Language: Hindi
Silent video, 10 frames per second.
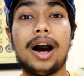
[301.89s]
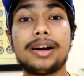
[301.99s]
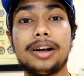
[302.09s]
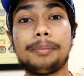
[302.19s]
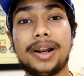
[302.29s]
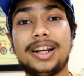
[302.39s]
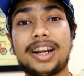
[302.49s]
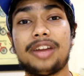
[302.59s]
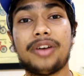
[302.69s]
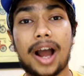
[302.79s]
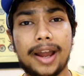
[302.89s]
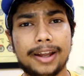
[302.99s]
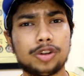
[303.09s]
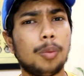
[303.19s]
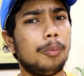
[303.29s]
अगर बेल ड्राइव
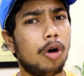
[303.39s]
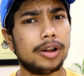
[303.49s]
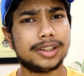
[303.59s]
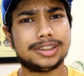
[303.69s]
आया तो बहुत